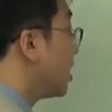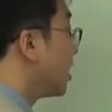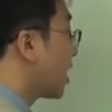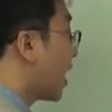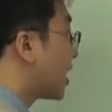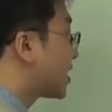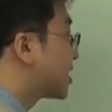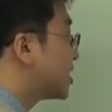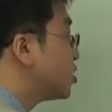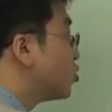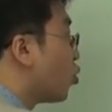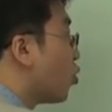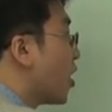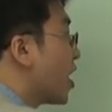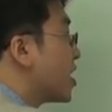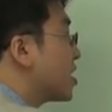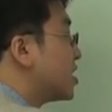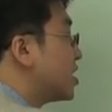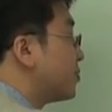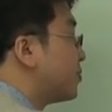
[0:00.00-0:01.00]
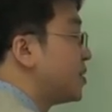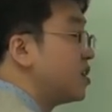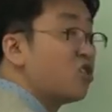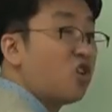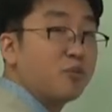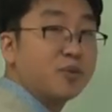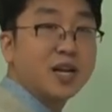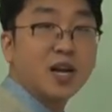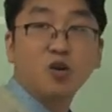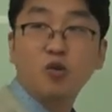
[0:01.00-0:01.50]
같은 오행을
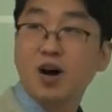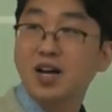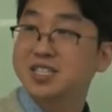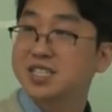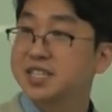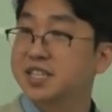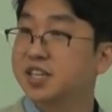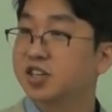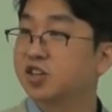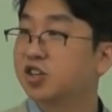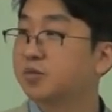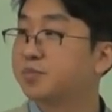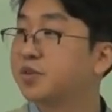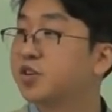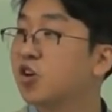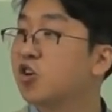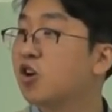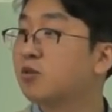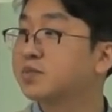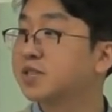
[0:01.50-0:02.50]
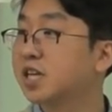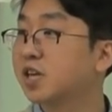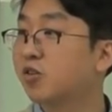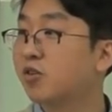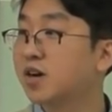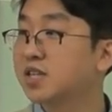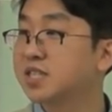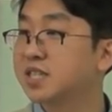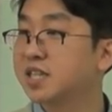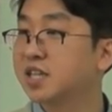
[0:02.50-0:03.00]
비겁이라고 하잖아요.
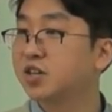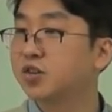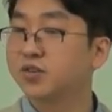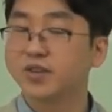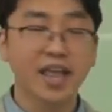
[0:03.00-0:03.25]
비견겁제라고 하잖아요.